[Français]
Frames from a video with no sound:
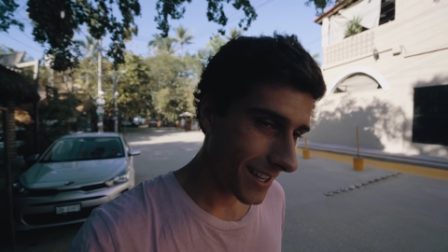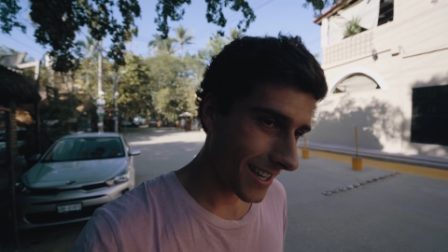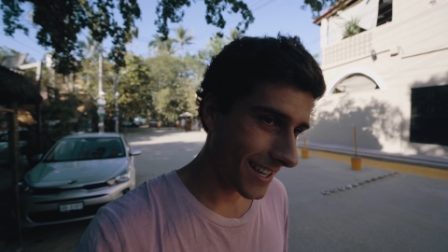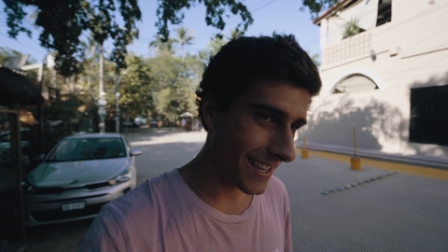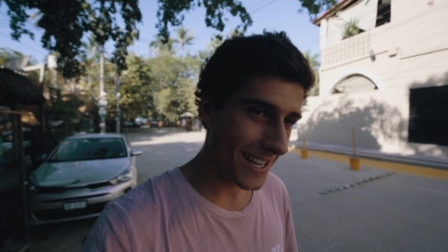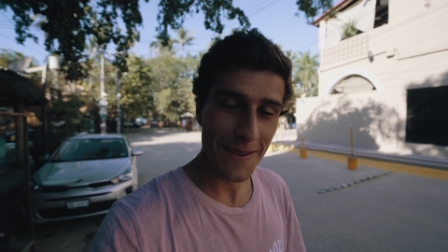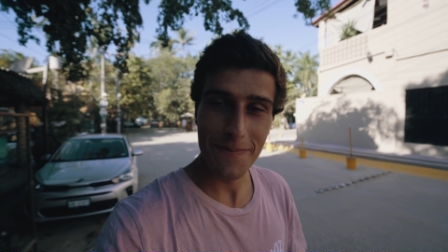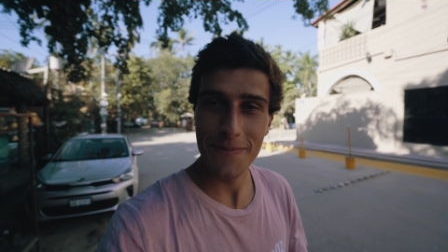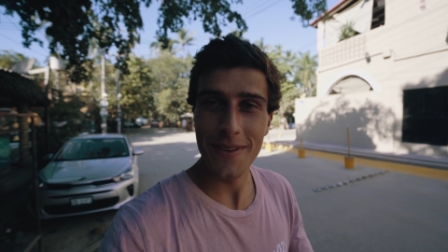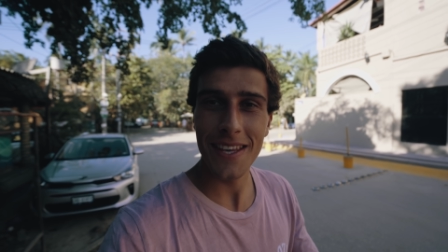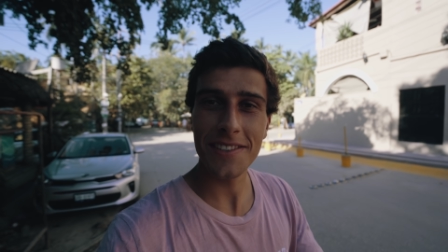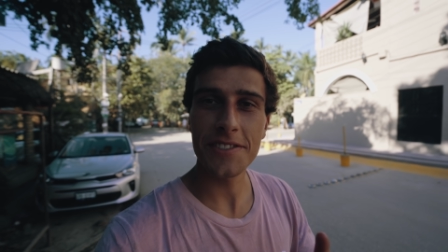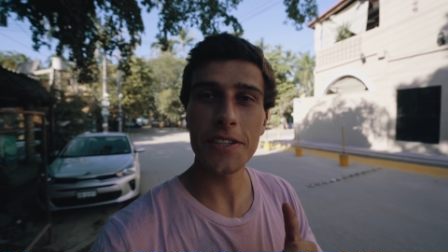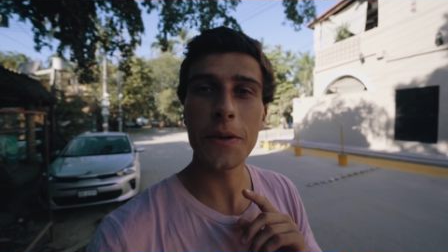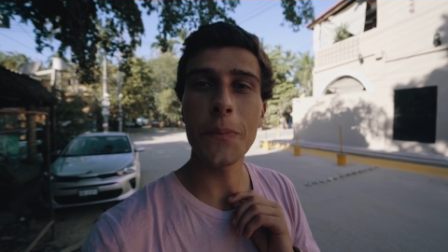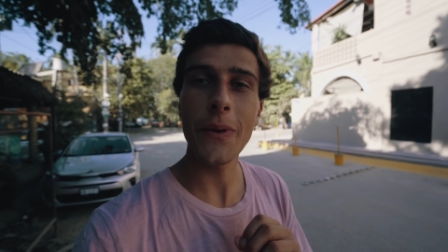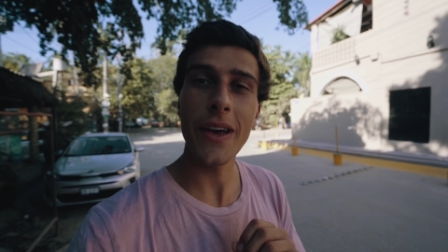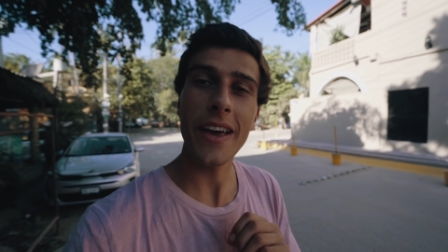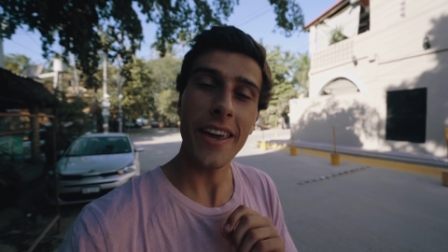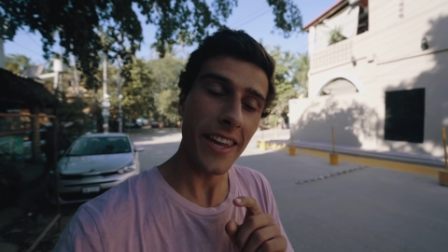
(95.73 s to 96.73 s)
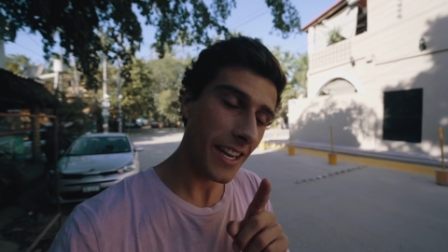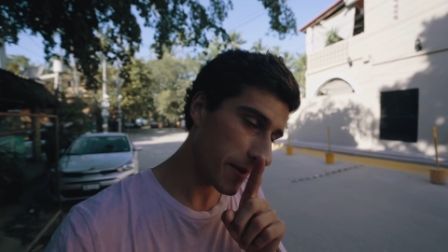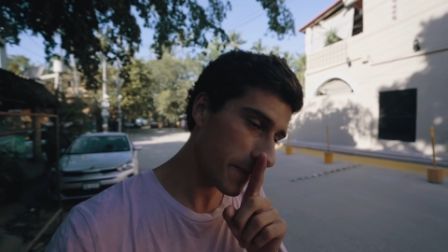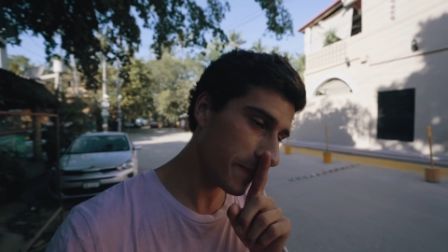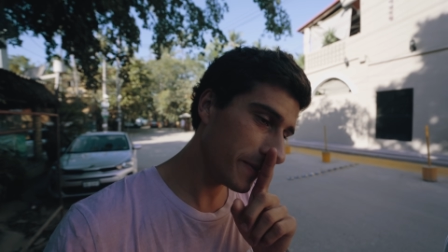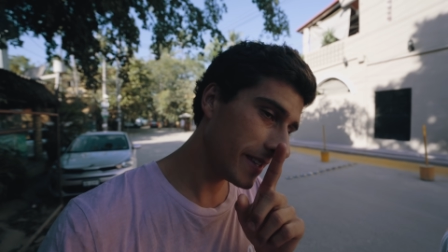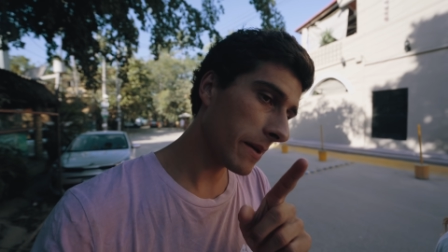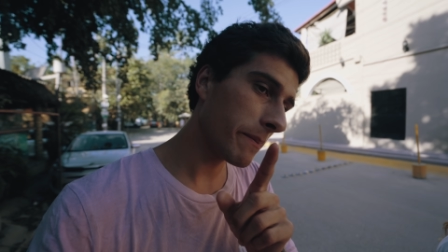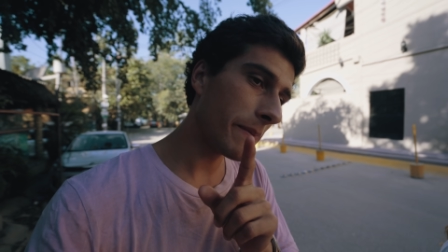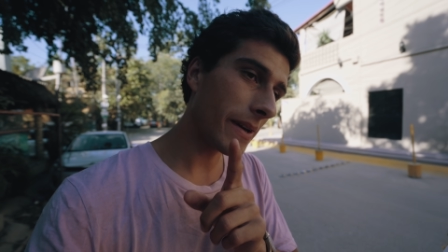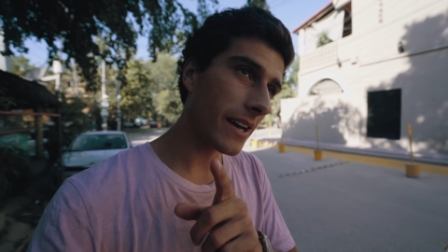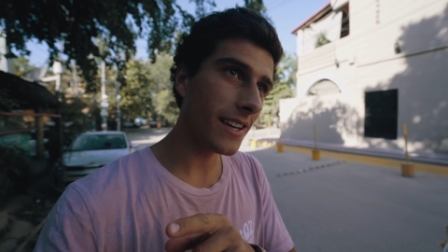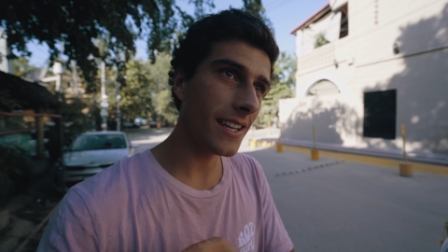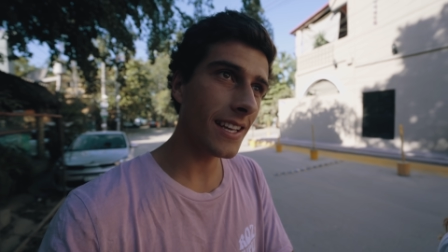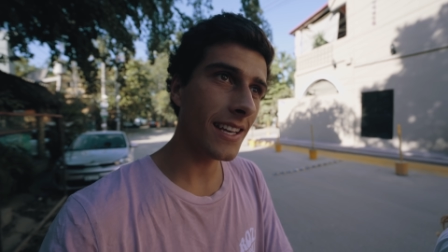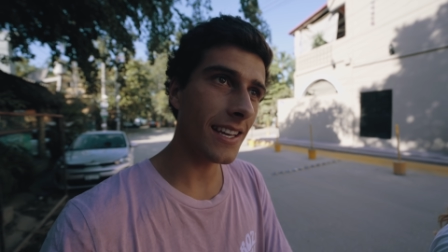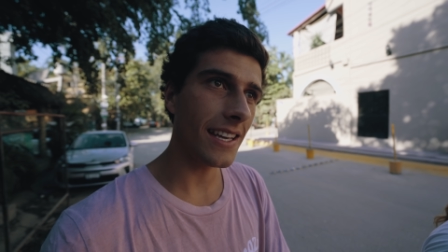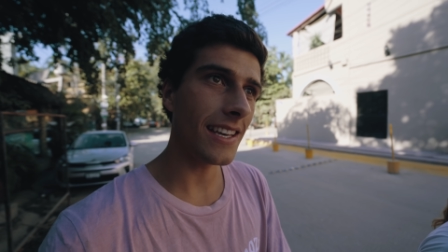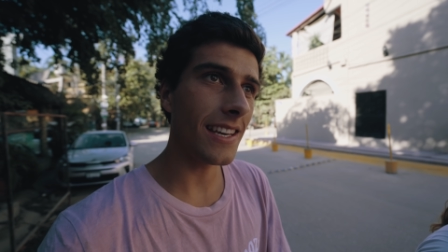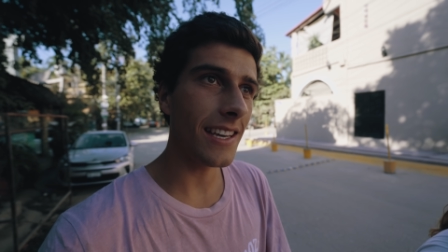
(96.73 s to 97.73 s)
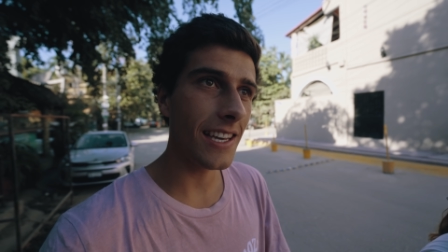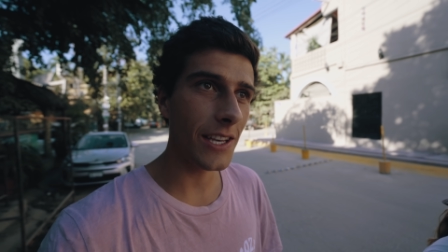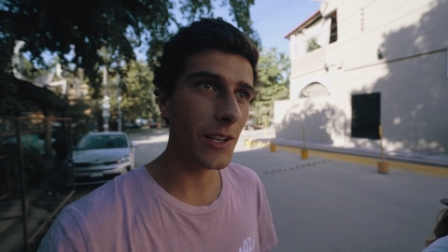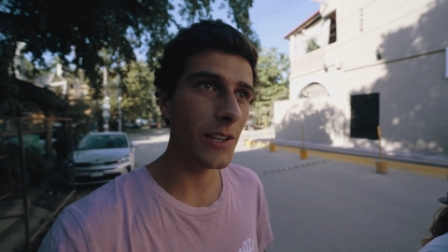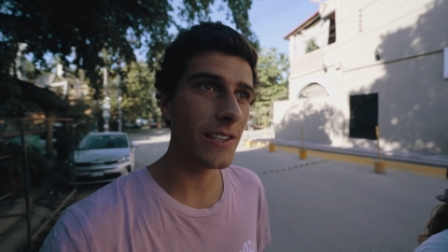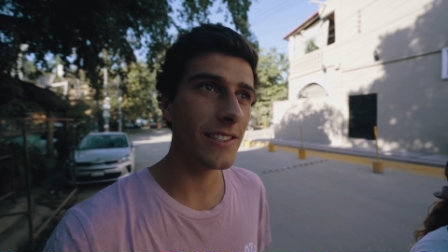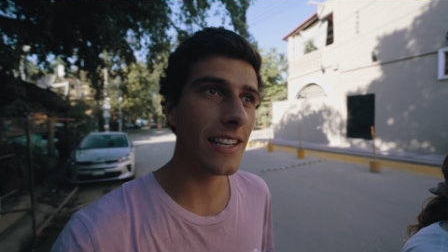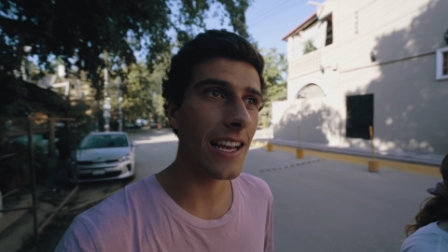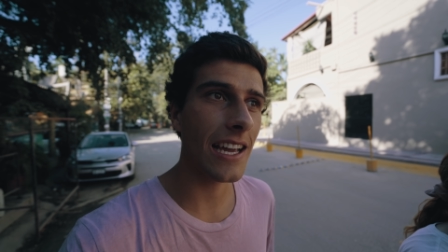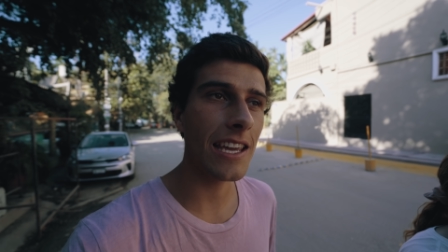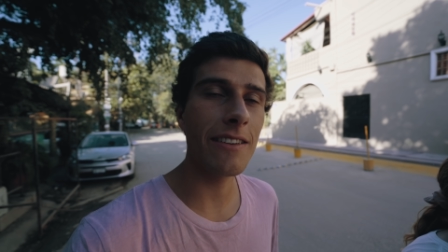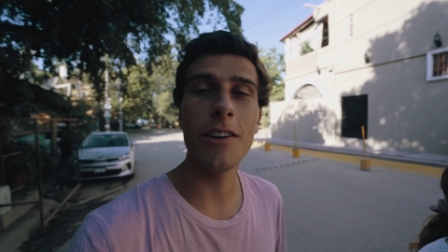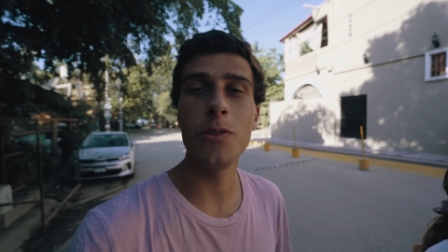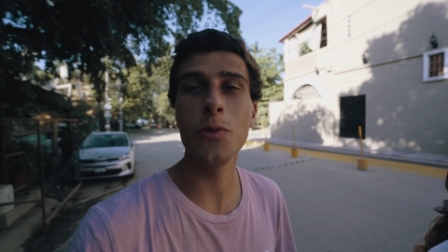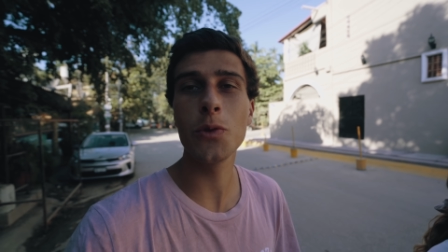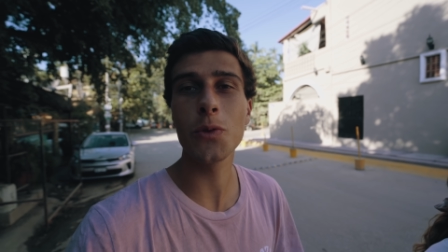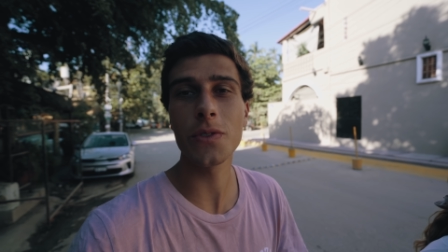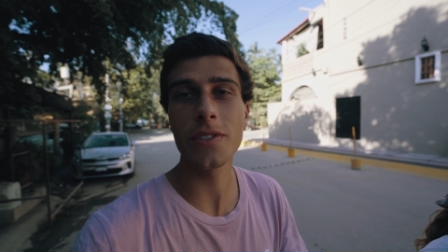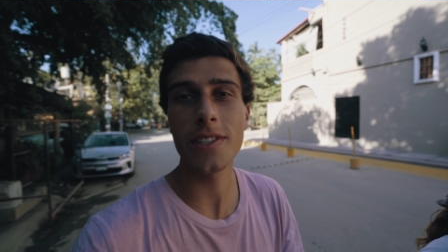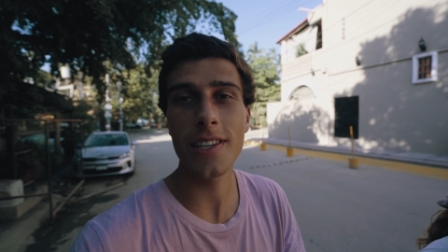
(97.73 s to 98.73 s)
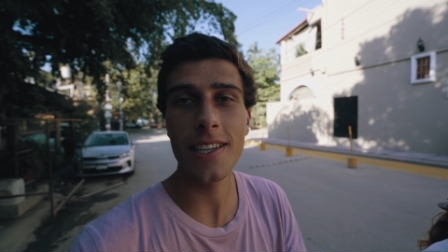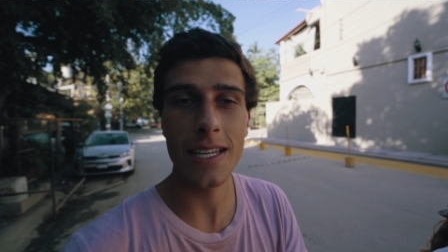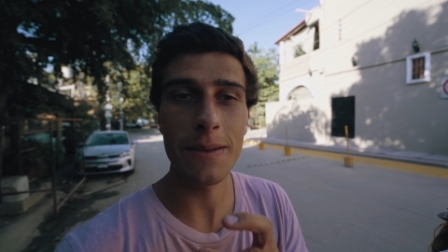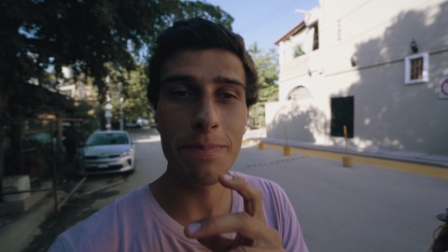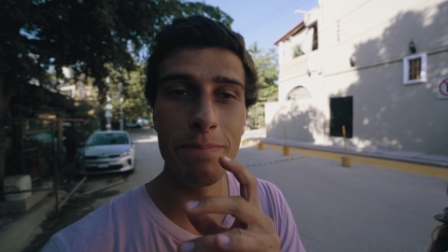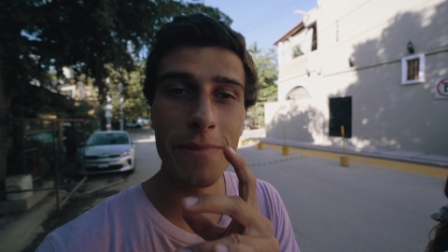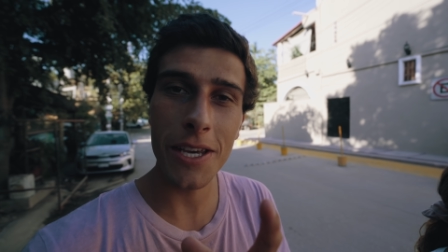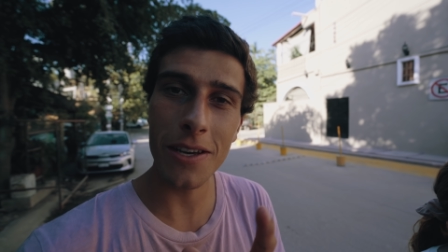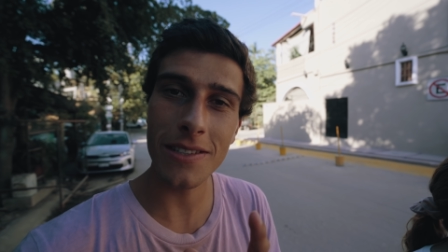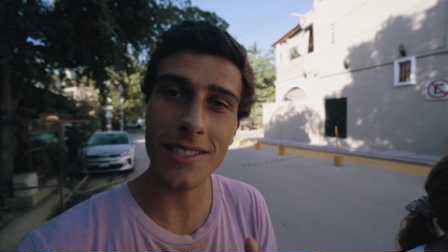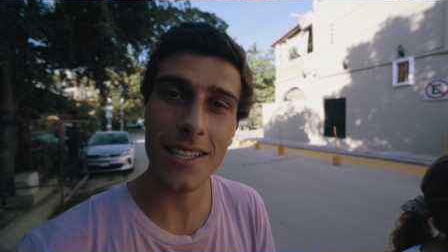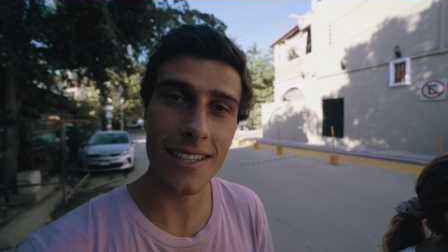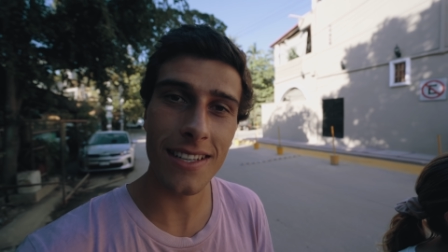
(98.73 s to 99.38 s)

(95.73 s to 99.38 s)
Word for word: Il est bien sympa, il aime bien parler et il arrive à nous conseiller les meilleures